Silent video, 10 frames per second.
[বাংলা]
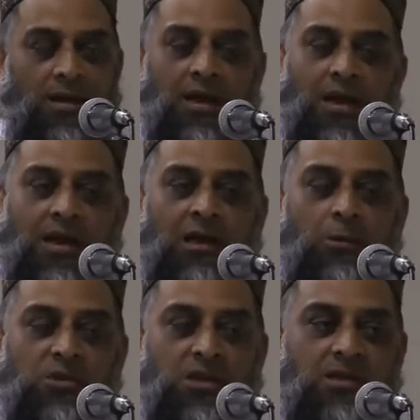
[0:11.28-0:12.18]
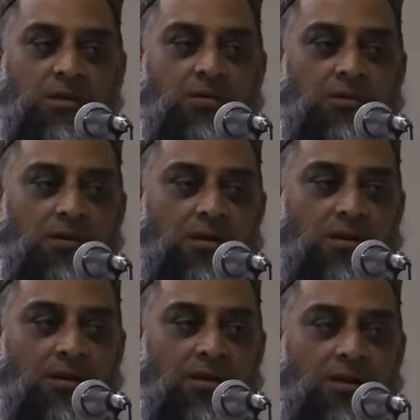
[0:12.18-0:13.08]
ইরাকের অবস্থা দেখুন
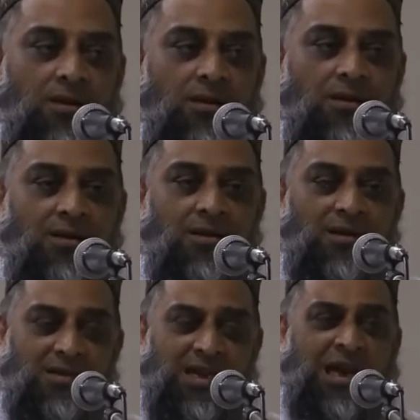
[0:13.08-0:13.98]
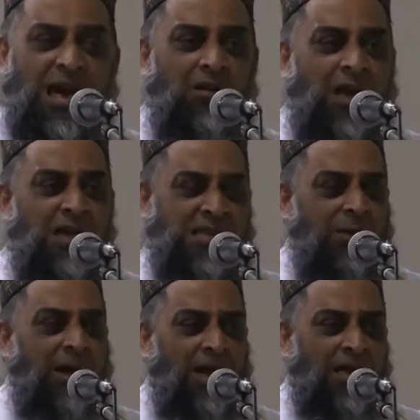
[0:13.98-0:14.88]
যে কারণে আজকে
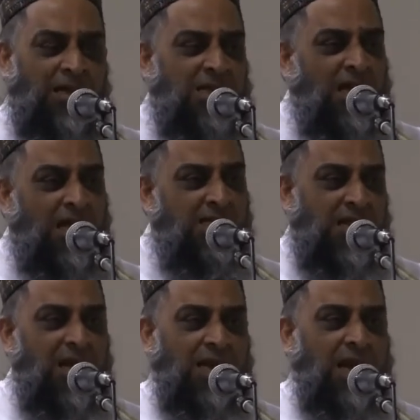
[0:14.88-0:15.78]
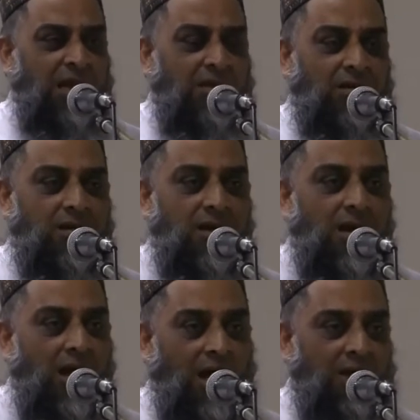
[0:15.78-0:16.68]
বাংলাদেশের এই সিলেটে
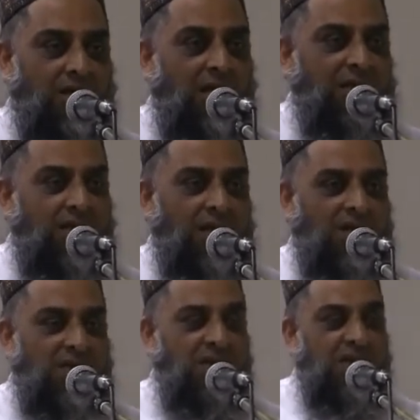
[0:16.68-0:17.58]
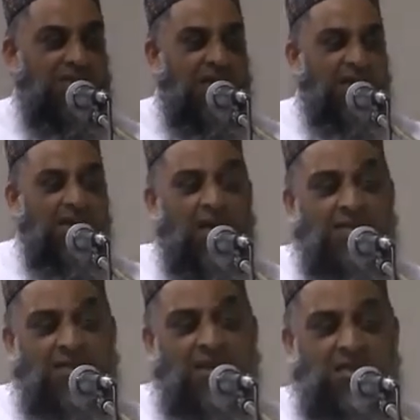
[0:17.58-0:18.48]
আধ্যাত্মিক রাজনীতি সিলেটে
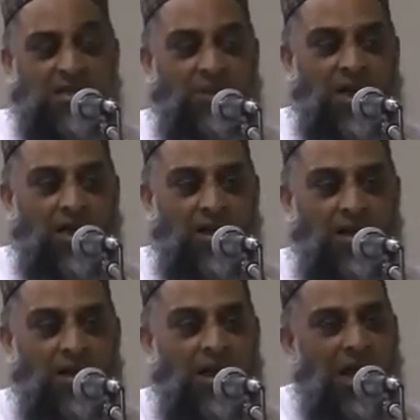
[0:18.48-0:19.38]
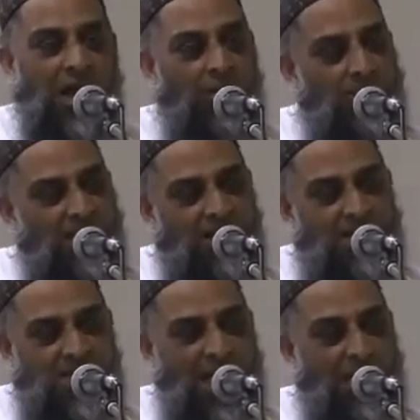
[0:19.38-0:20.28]
আজকের এই সেমিনার আমরা কি
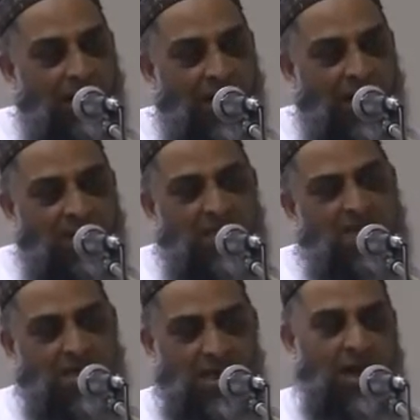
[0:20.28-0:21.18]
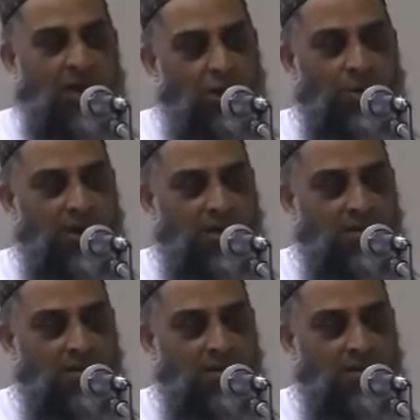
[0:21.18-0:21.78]
চাই বাংলাদেশ ইরাক হবে